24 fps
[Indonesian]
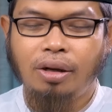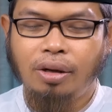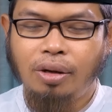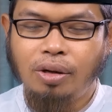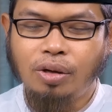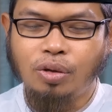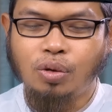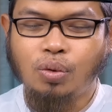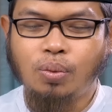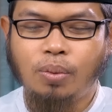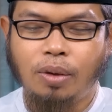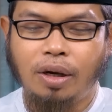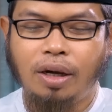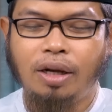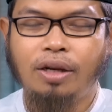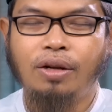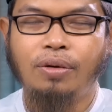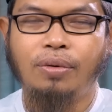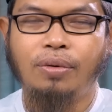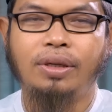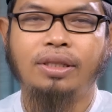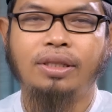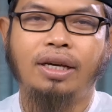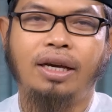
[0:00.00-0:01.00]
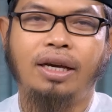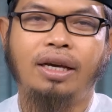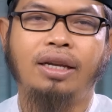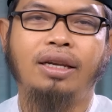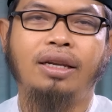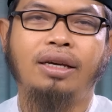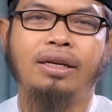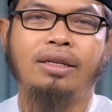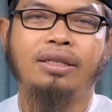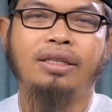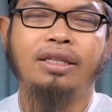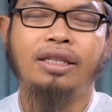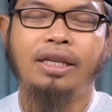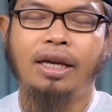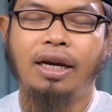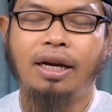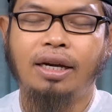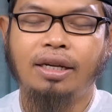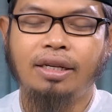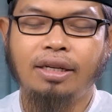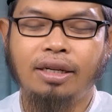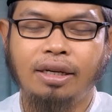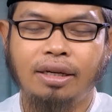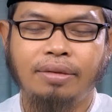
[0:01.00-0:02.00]
Allah subhanahu wa ta'ala,
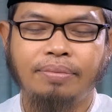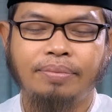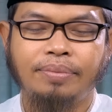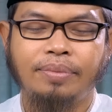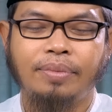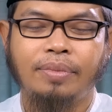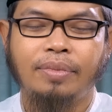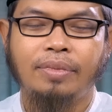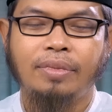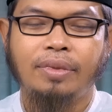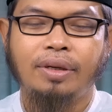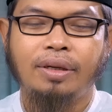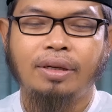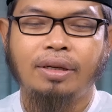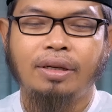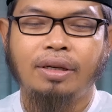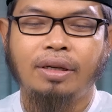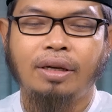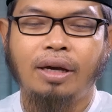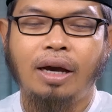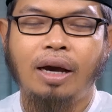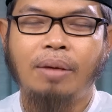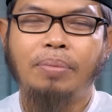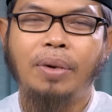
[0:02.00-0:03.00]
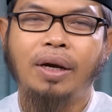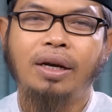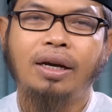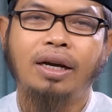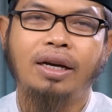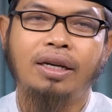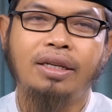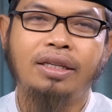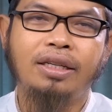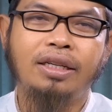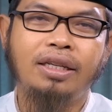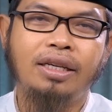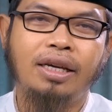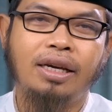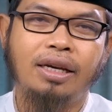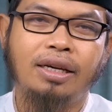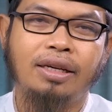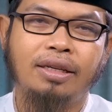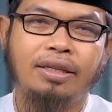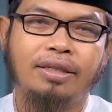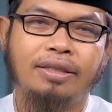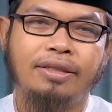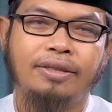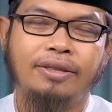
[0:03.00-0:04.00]
dia ada. Apakah
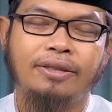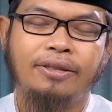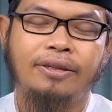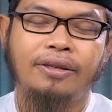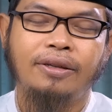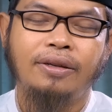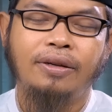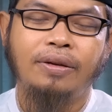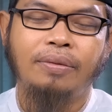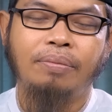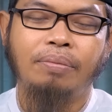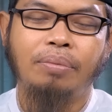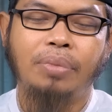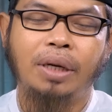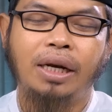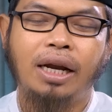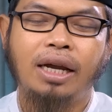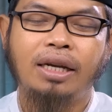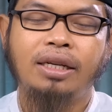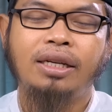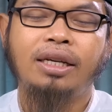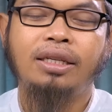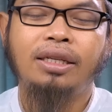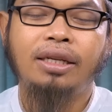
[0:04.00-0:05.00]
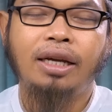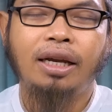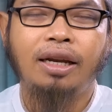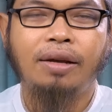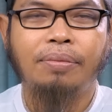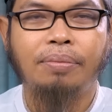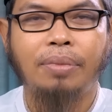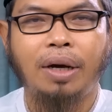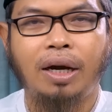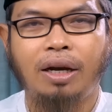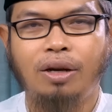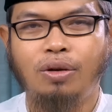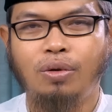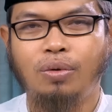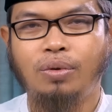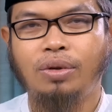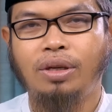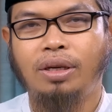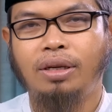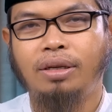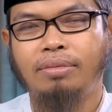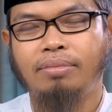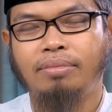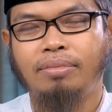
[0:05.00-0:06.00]
dia berada di dalam
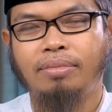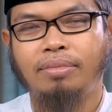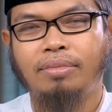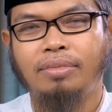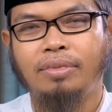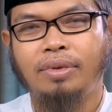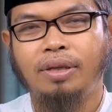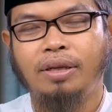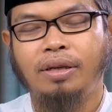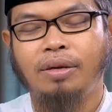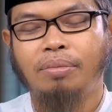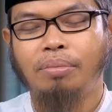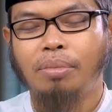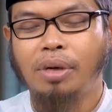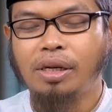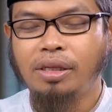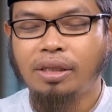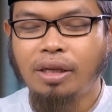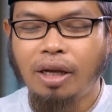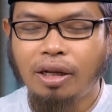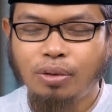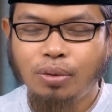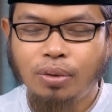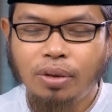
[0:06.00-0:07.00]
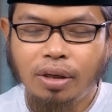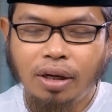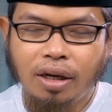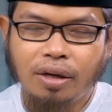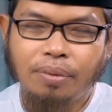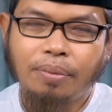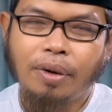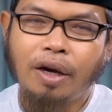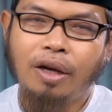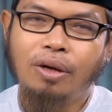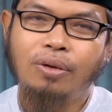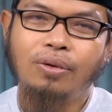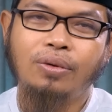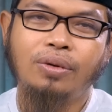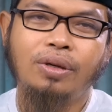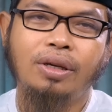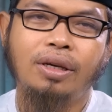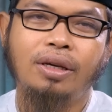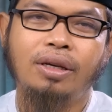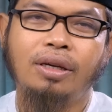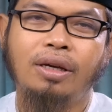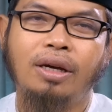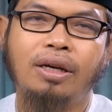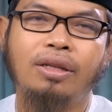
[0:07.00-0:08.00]
makhluknya, bersatu dengan
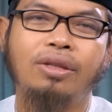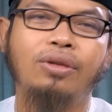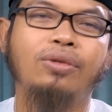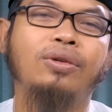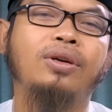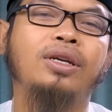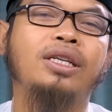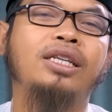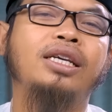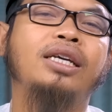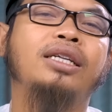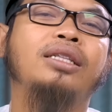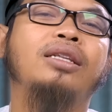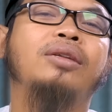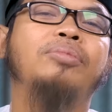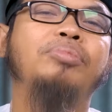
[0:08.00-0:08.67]
makhluknya, ataukah dia